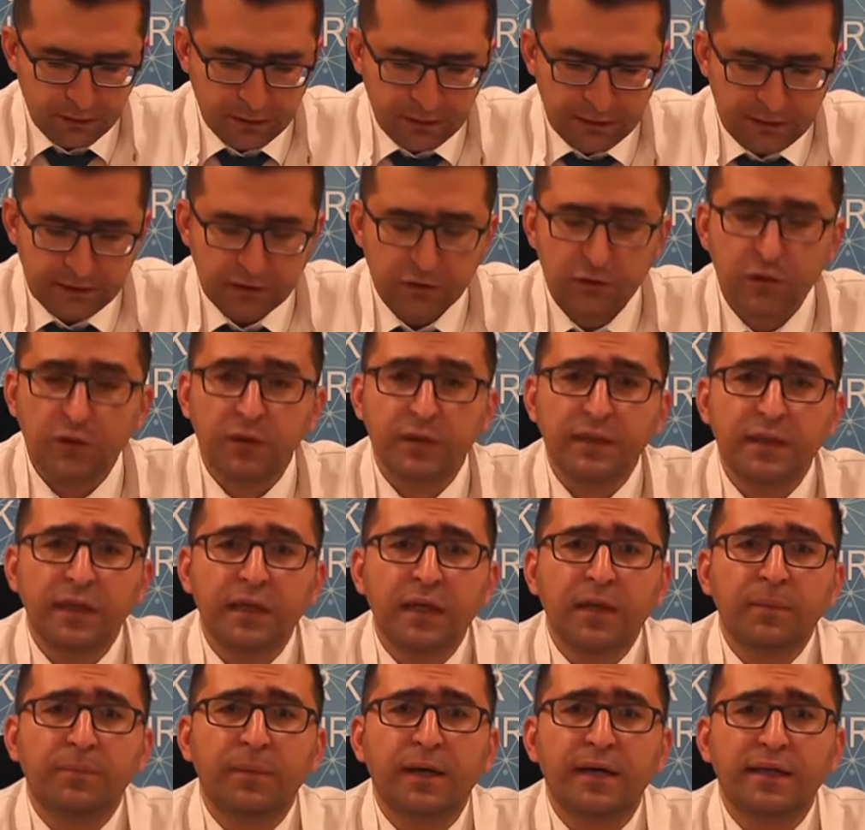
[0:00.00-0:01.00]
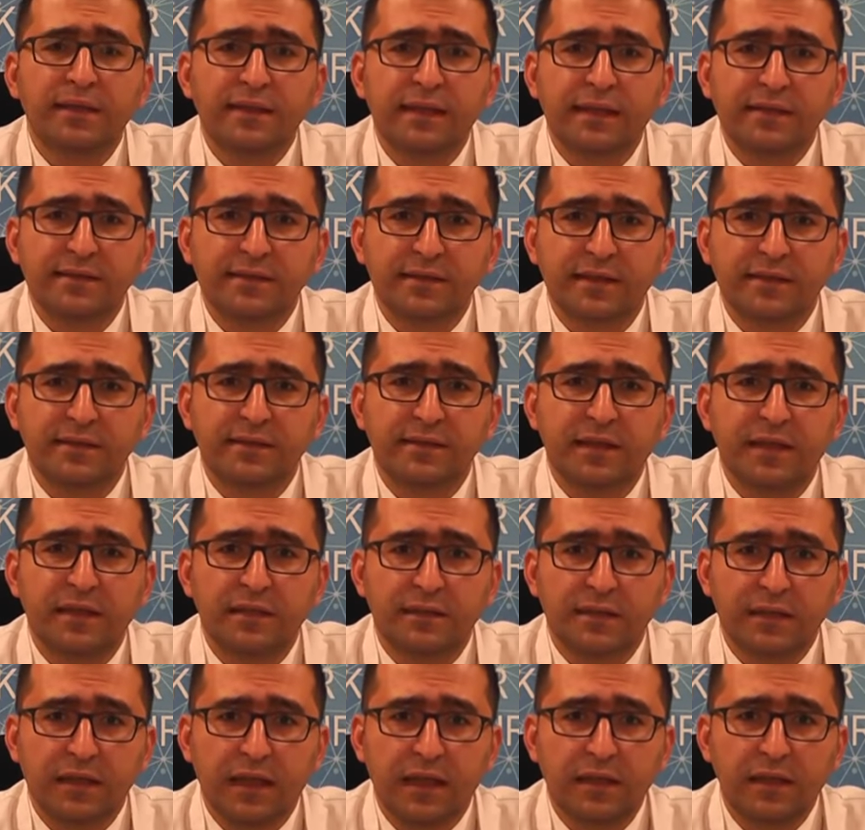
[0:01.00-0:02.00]
İnsülin pankreastan
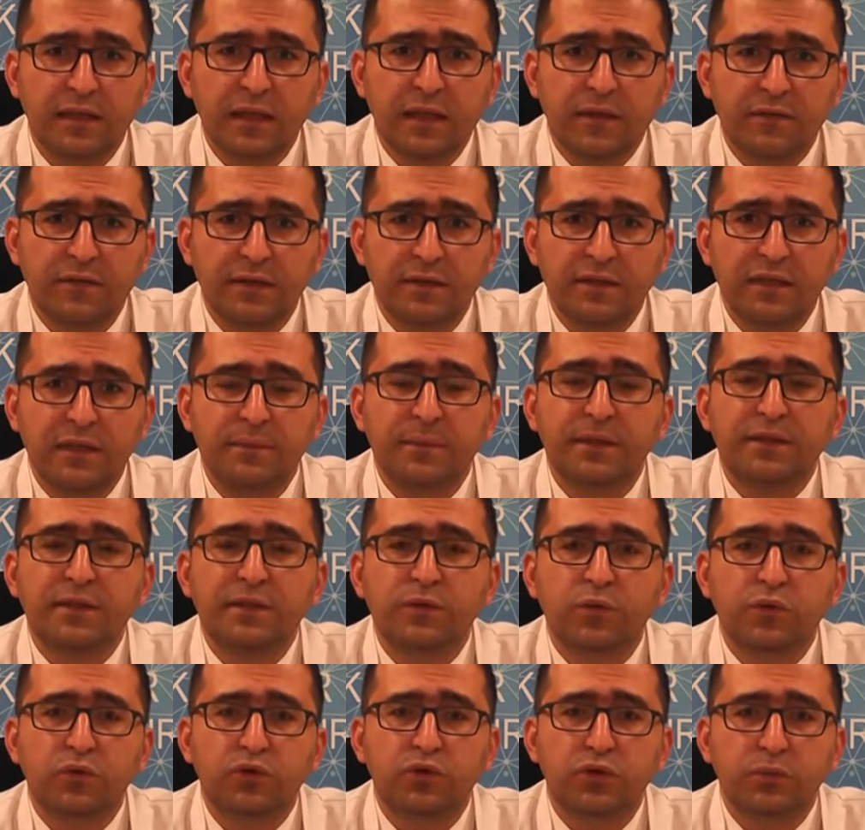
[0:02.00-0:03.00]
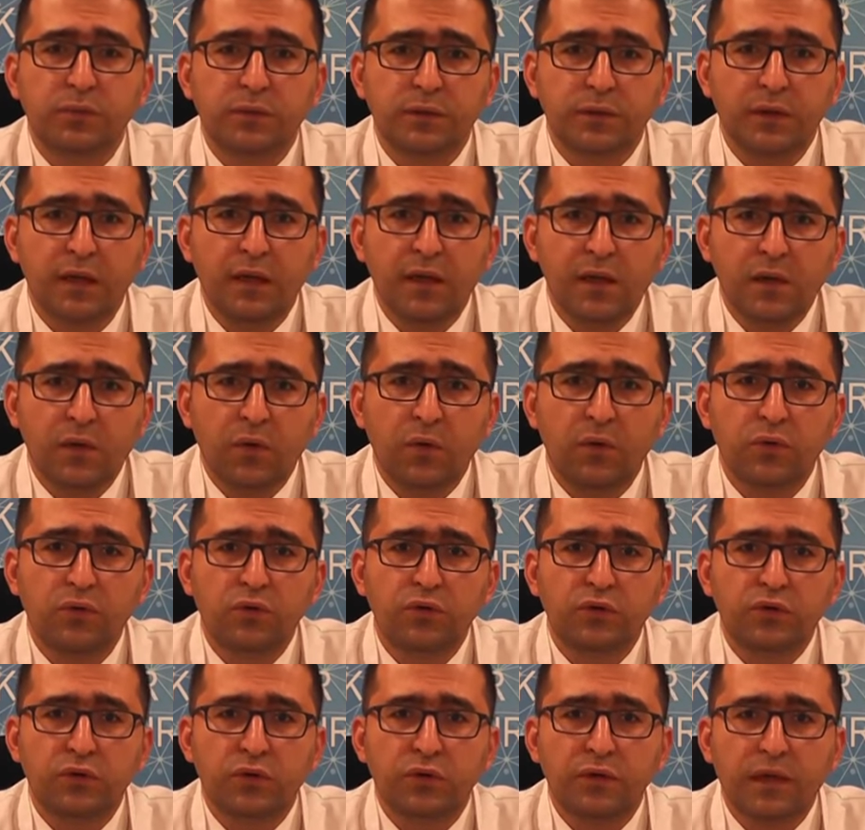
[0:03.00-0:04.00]
salgılanan ve diyabetin oluşumunda
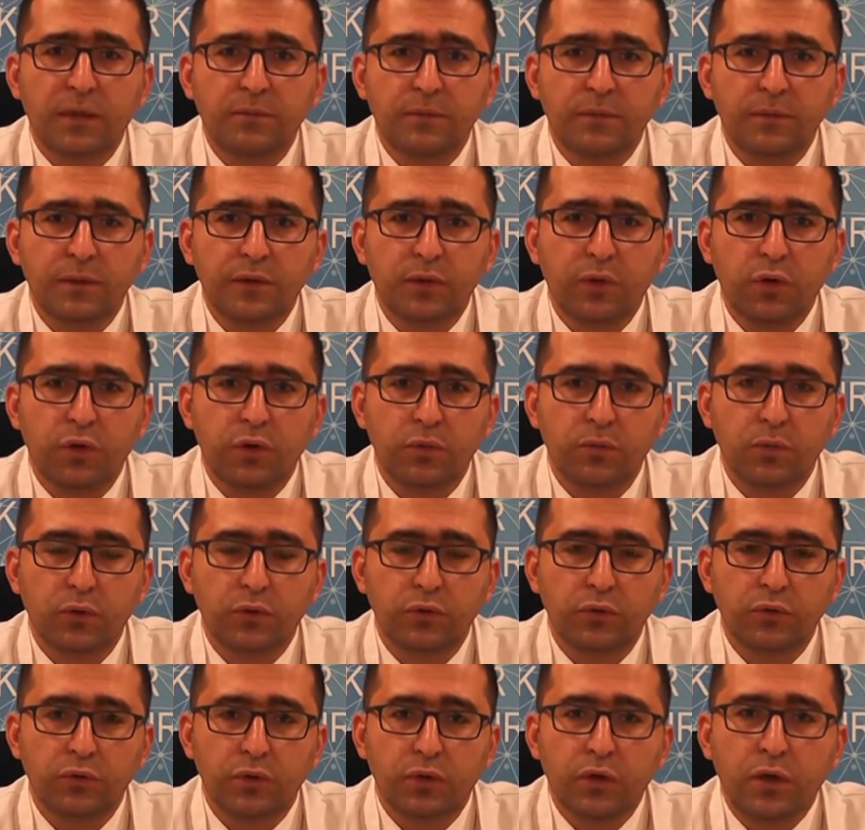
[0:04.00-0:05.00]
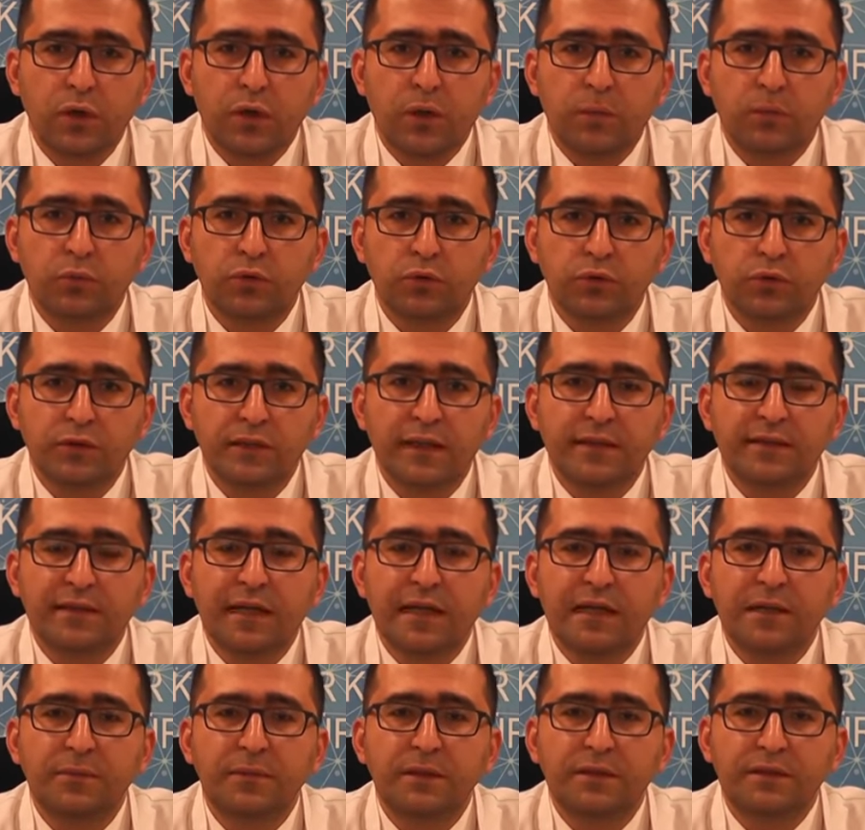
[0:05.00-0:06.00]
oldukça önemli bir hormondur. Bunun
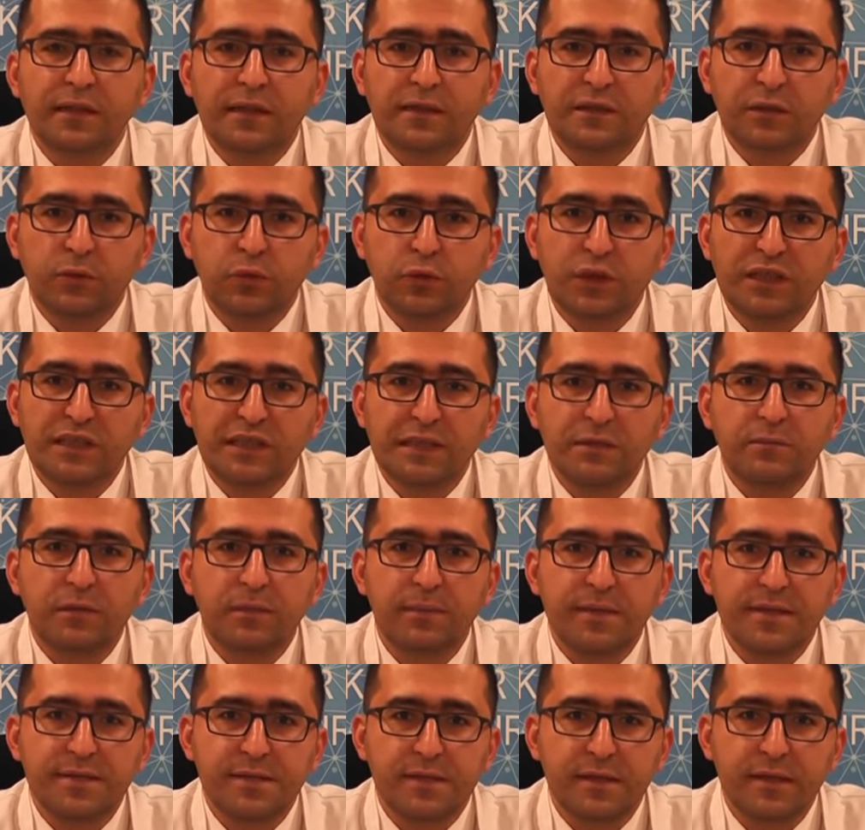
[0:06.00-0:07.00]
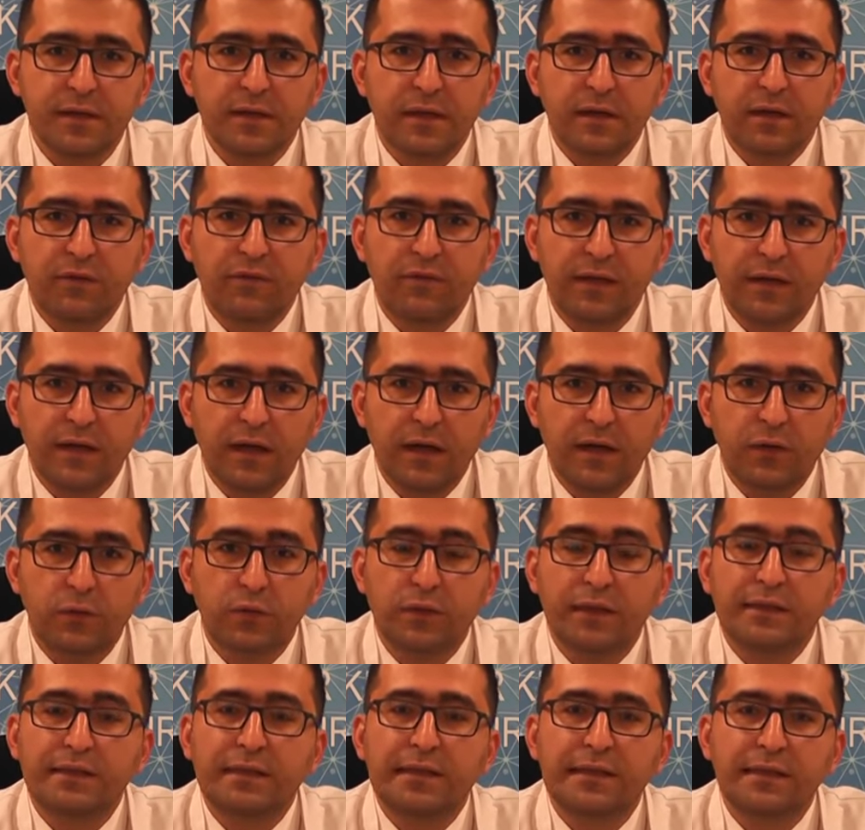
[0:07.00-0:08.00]
yeterli miktarda üretilmemesi veya
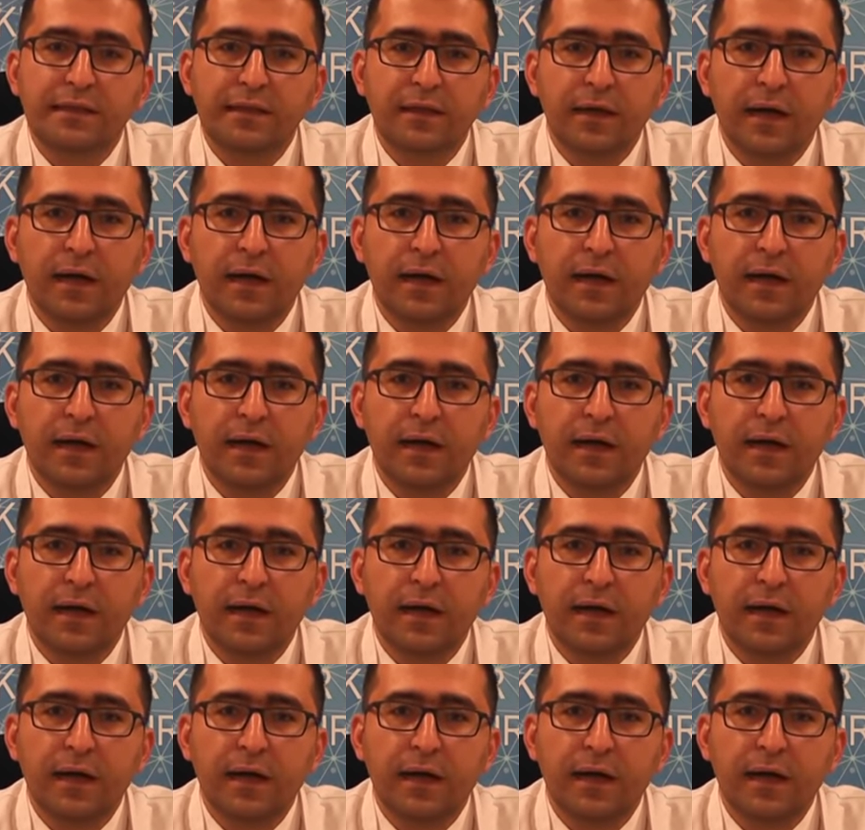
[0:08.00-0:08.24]
üretildiği